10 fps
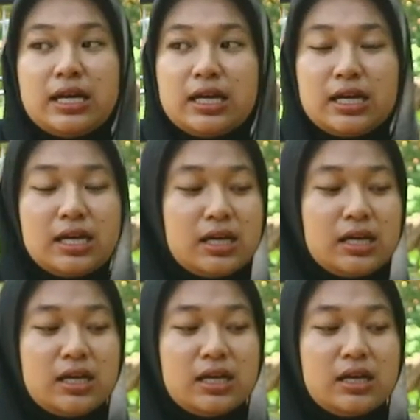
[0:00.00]

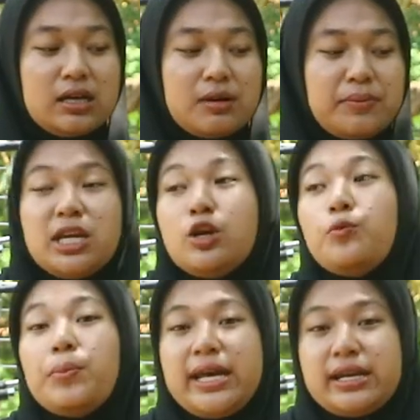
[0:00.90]
uh, mini
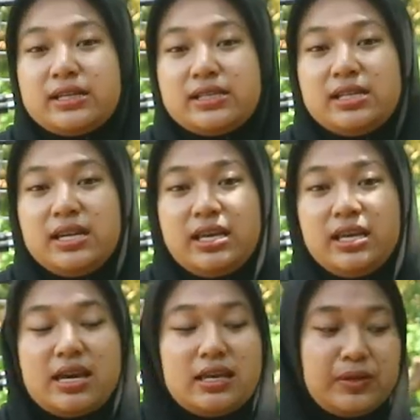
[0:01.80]
kupler di sini
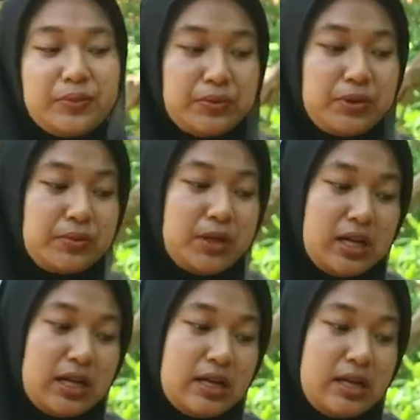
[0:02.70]
ya teman-teman
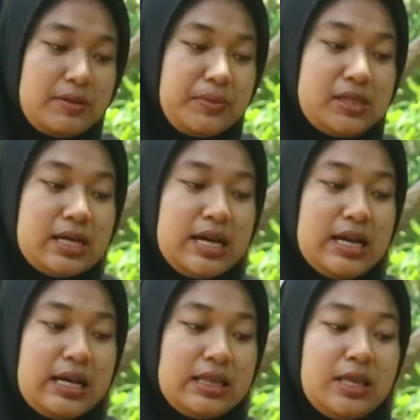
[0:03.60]
bediler
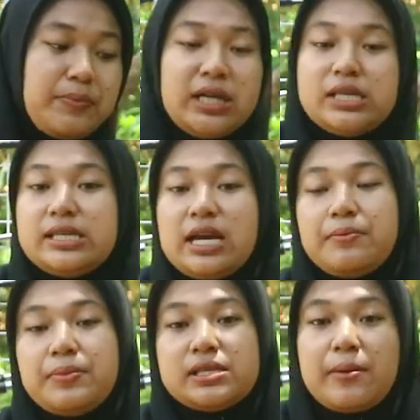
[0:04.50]
bisa nanti
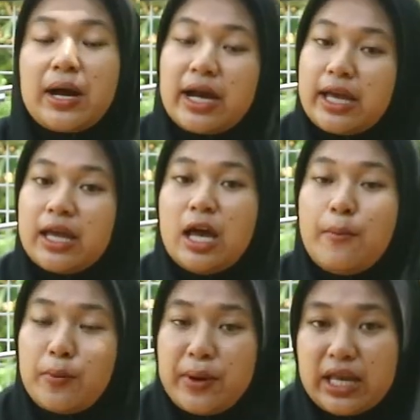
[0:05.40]
pengisian bisa pakai
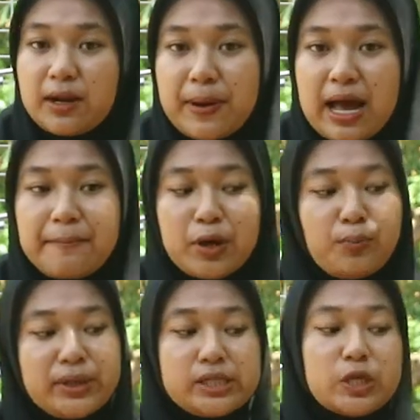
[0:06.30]
pompa hilpam,
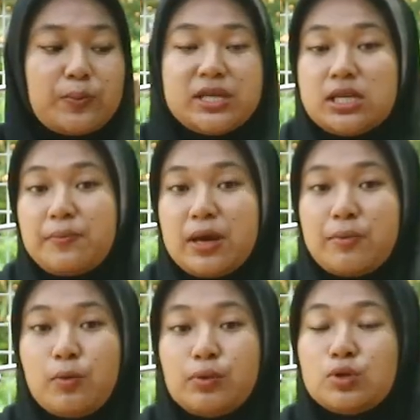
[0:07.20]
kompresor PCP
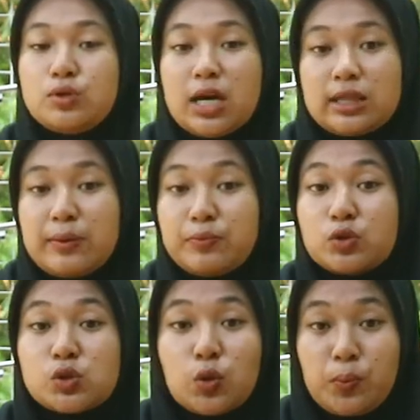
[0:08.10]
maupun juga
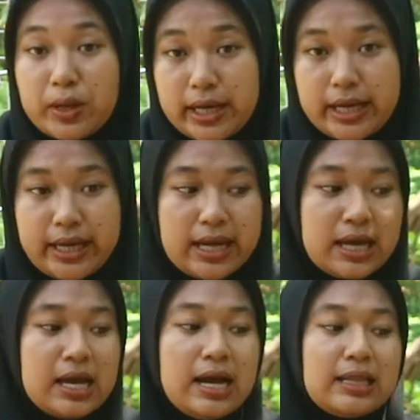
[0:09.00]
tabung scuba ya
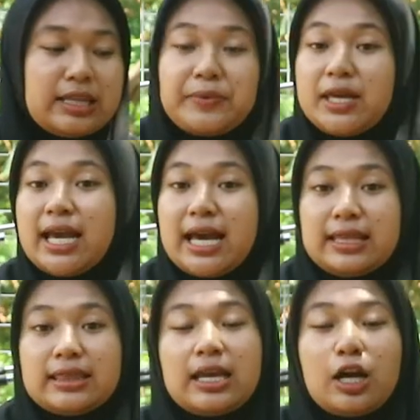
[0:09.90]
tapi
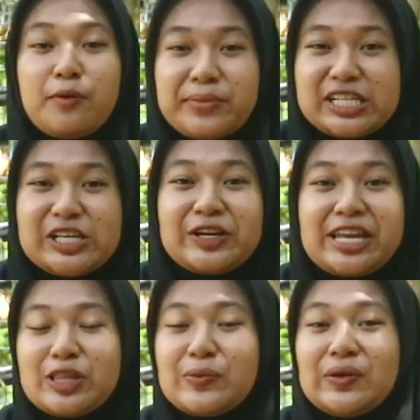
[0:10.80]
ingat
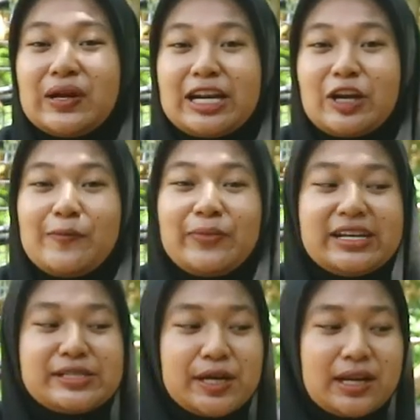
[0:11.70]
kompresornya itu bukan
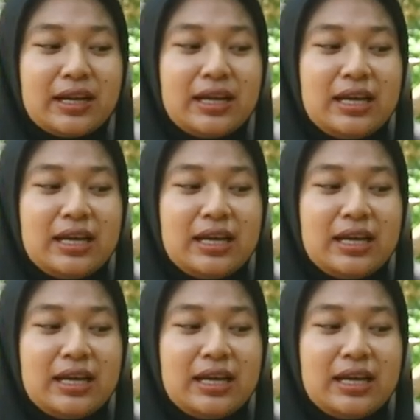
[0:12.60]
kompresor